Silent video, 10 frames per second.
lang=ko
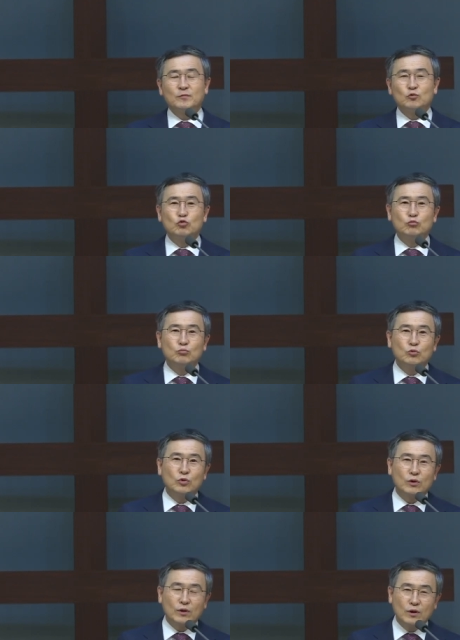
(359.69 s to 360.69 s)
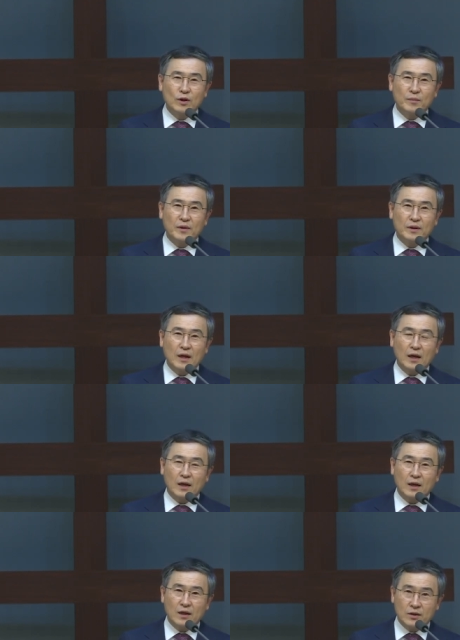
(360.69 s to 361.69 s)
눈물을 흘리며
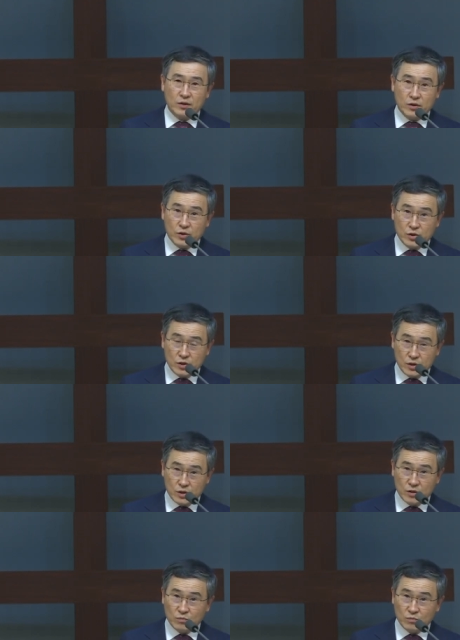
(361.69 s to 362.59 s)
나아가 시를